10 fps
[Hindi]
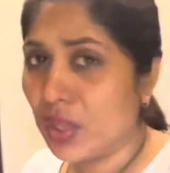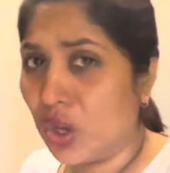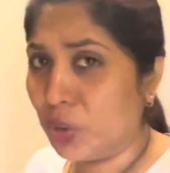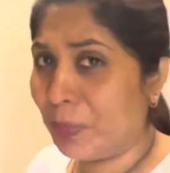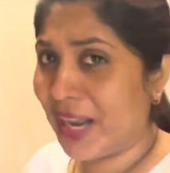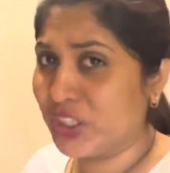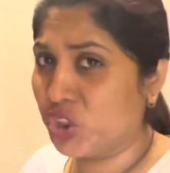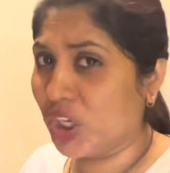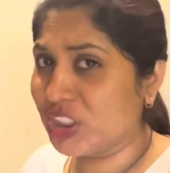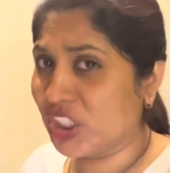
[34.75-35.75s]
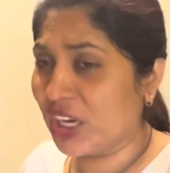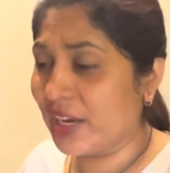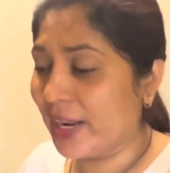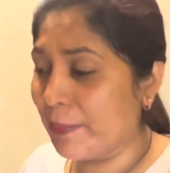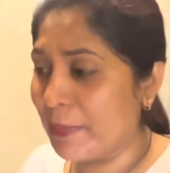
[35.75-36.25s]
और प्राइशु का चल
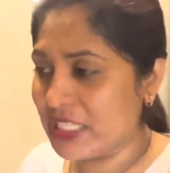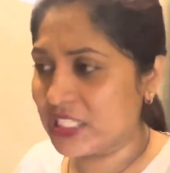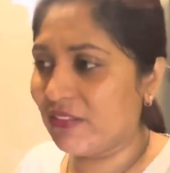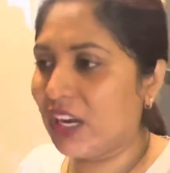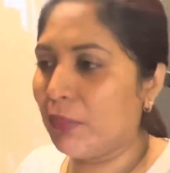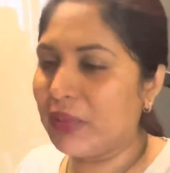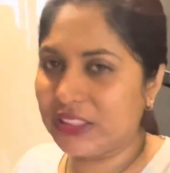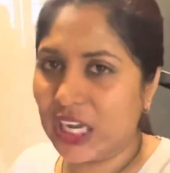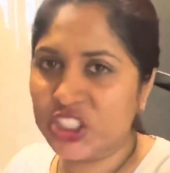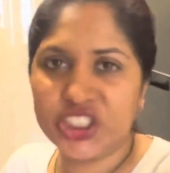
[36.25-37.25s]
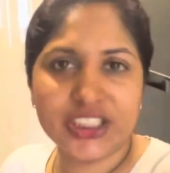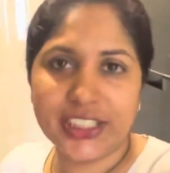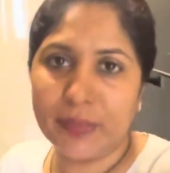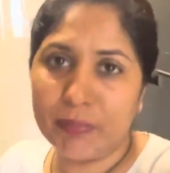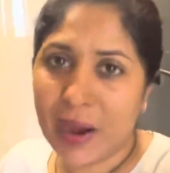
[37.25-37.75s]
रहा है मस्त वाला मसाज
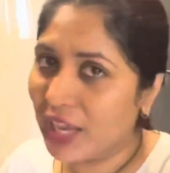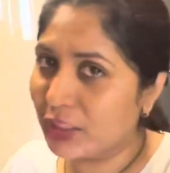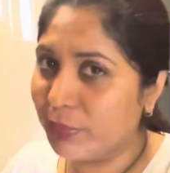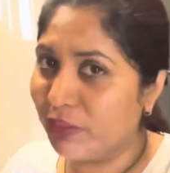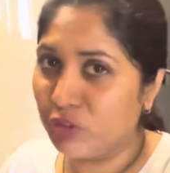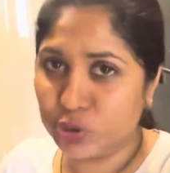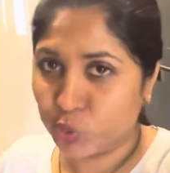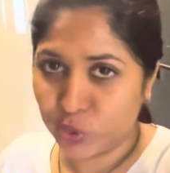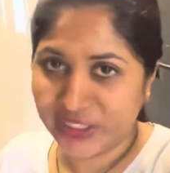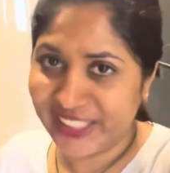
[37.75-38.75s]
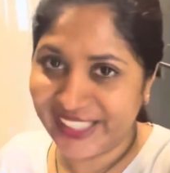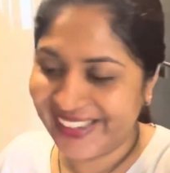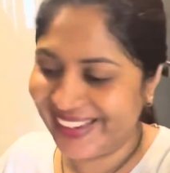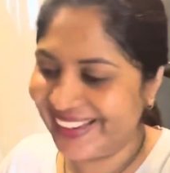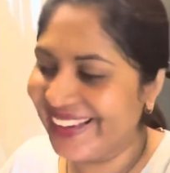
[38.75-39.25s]
जिसके बाद भी वो सोती
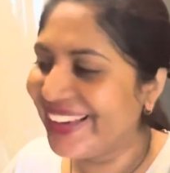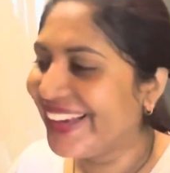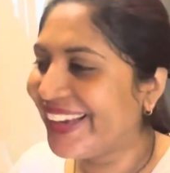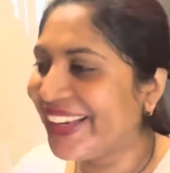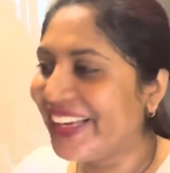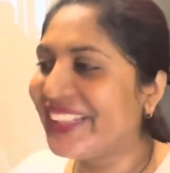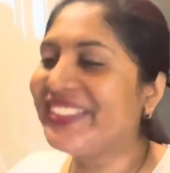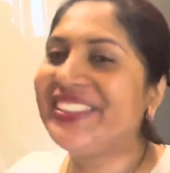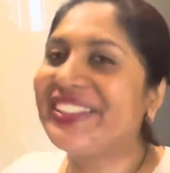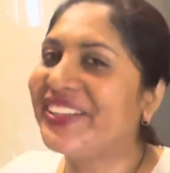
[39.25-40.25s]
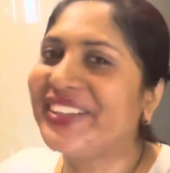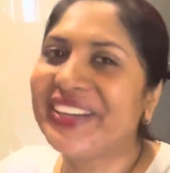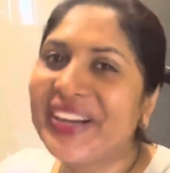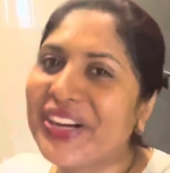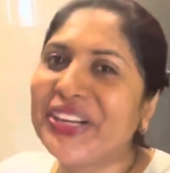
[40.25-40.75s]
नहीं है सो so,
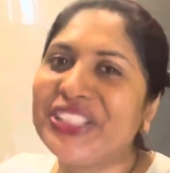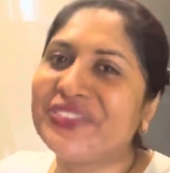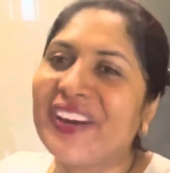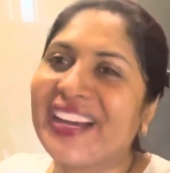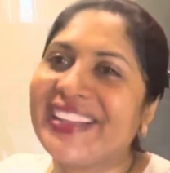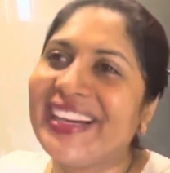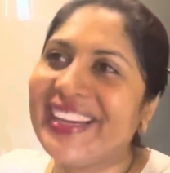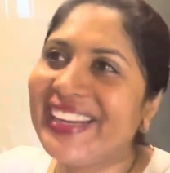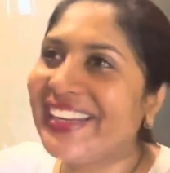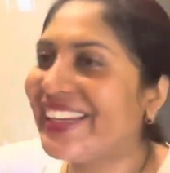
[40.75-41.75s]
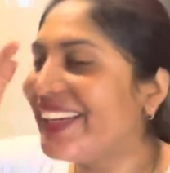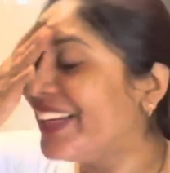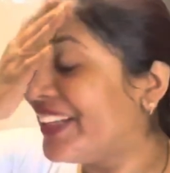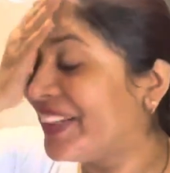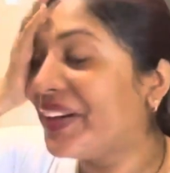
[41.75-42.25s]
कुछ फायदा नहीं है
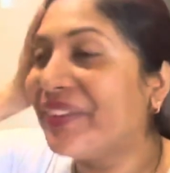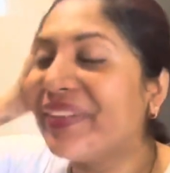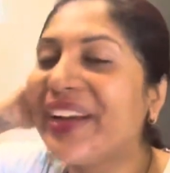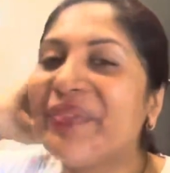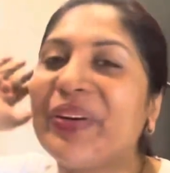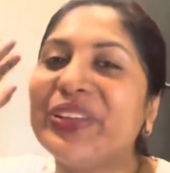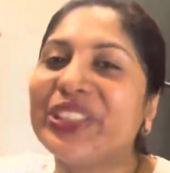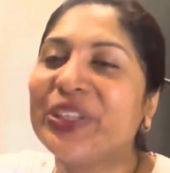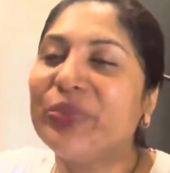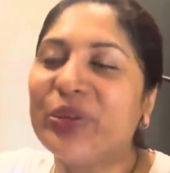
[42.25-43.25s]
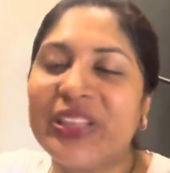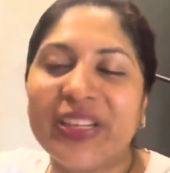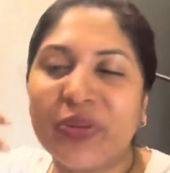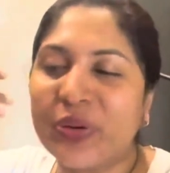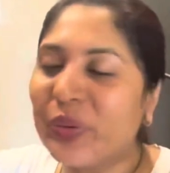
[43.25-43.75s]
तो मैंने मौजी को बोल दिया
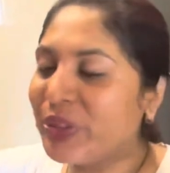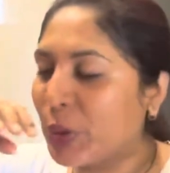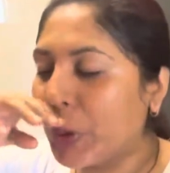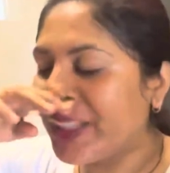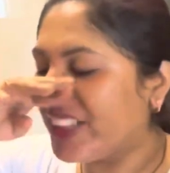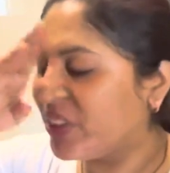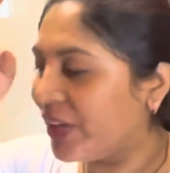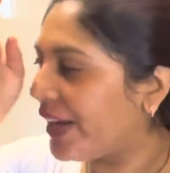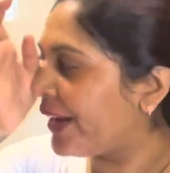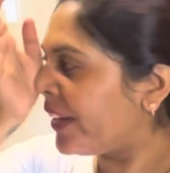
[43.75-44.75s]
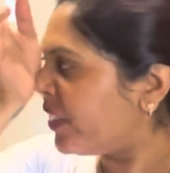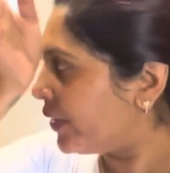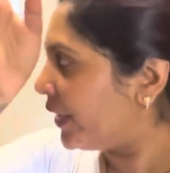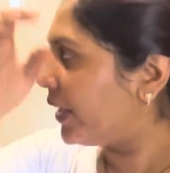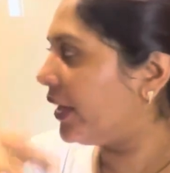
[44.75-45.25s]
वो सोती तो नहीं
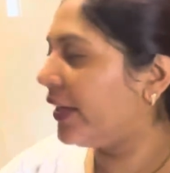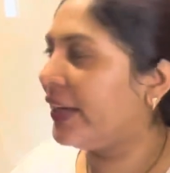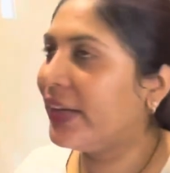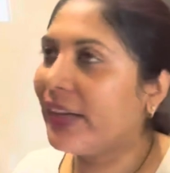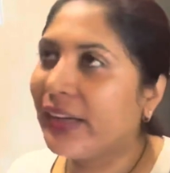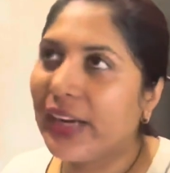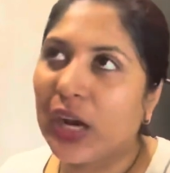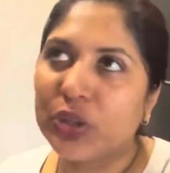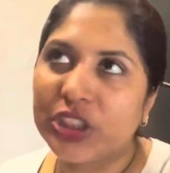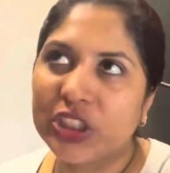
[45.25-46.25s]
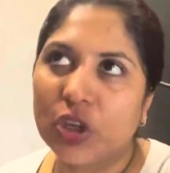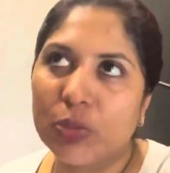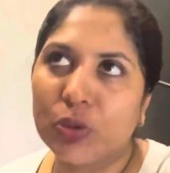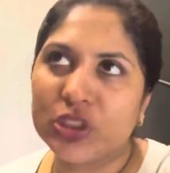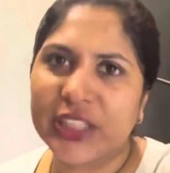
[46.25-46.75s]
है एंड नाउ शी इज
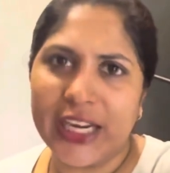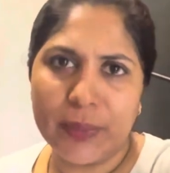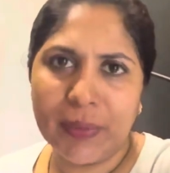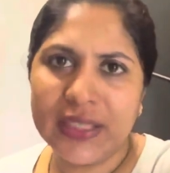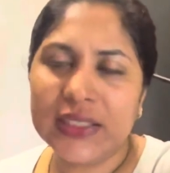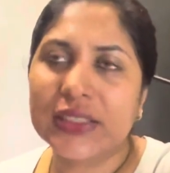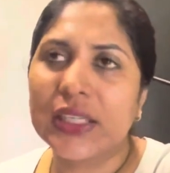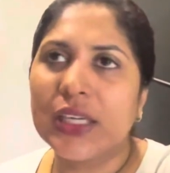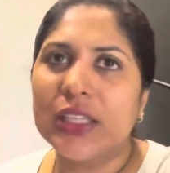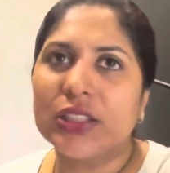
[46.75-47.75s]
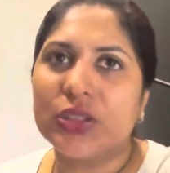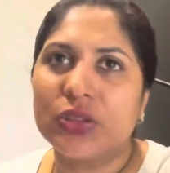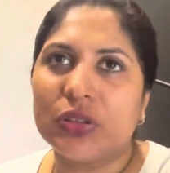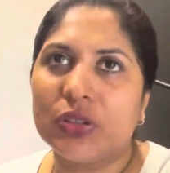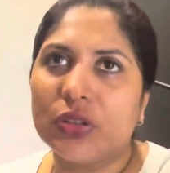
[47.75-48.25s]
ऑलमोस्ट एट मंथ्स तो
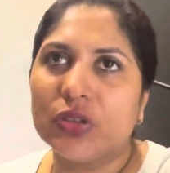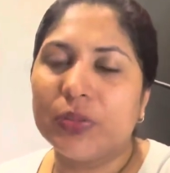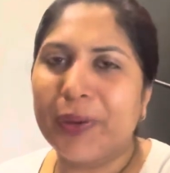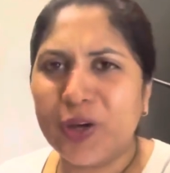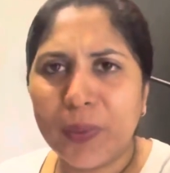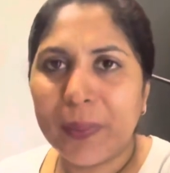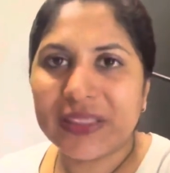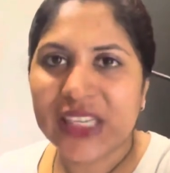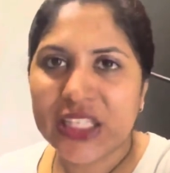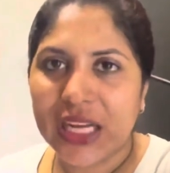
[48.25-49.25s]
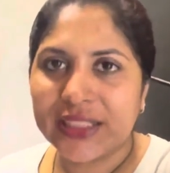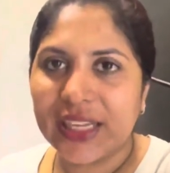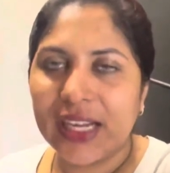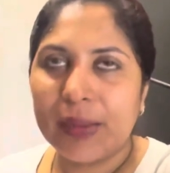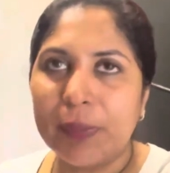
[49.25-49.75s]
मेरे को भी मसाज आता
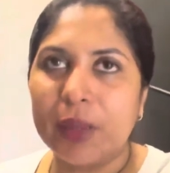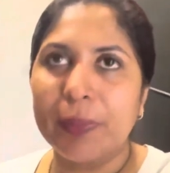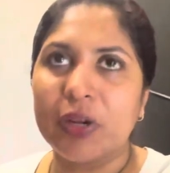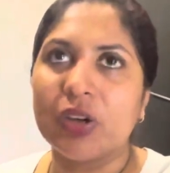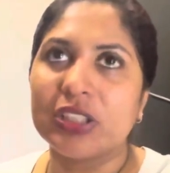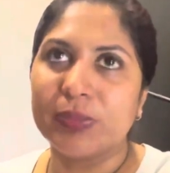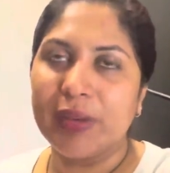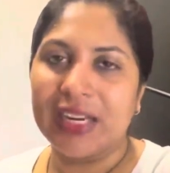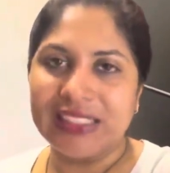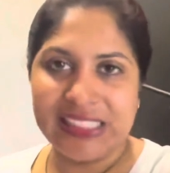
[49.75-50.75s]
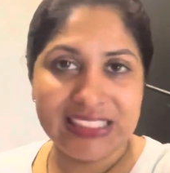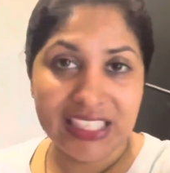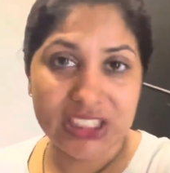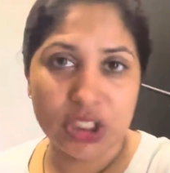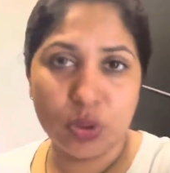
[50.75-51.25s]
है बट बिकॉज मेरा सी
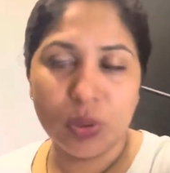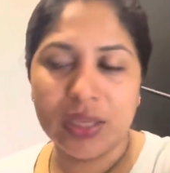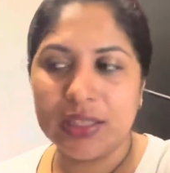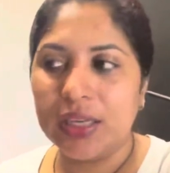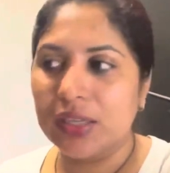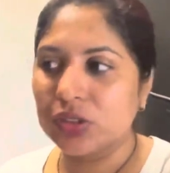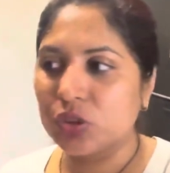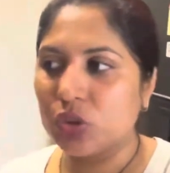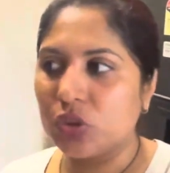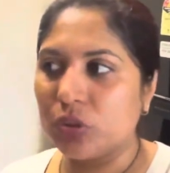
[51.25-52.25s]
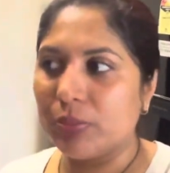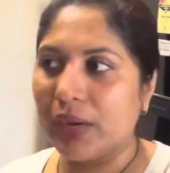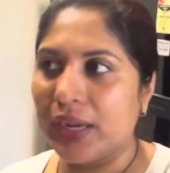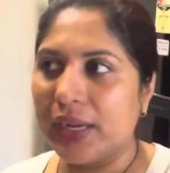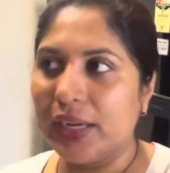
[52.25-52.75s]
सेक्शन हुआ था सो
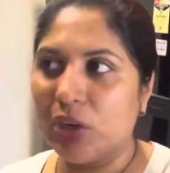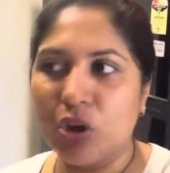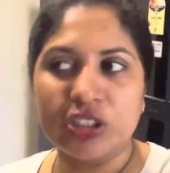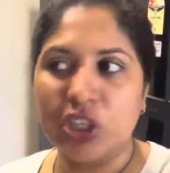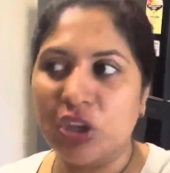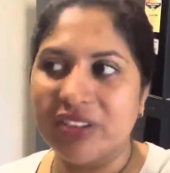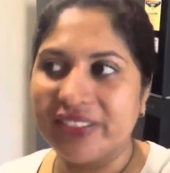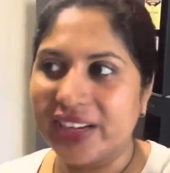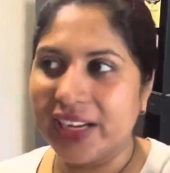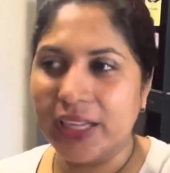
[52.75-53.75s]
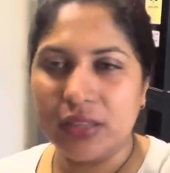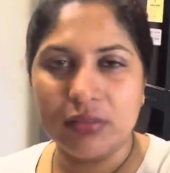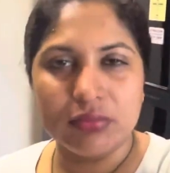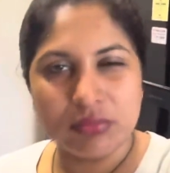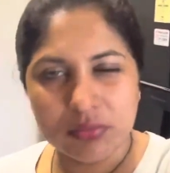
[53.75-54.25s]
माई इन लॉज एंड ऑल वर लाइक
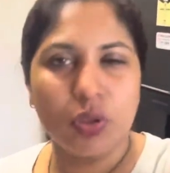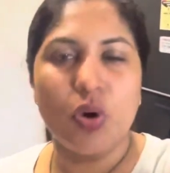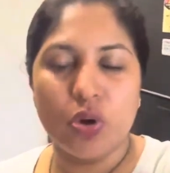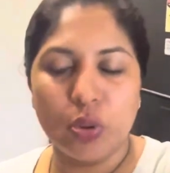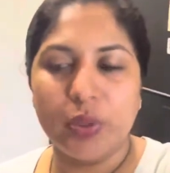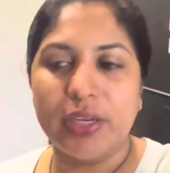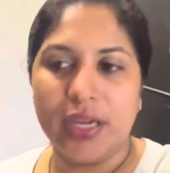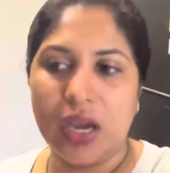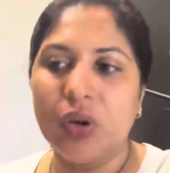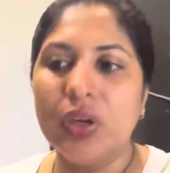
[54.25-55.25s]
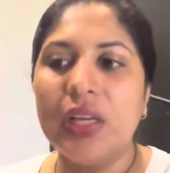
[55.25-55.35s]
डोंट डू इट नाउ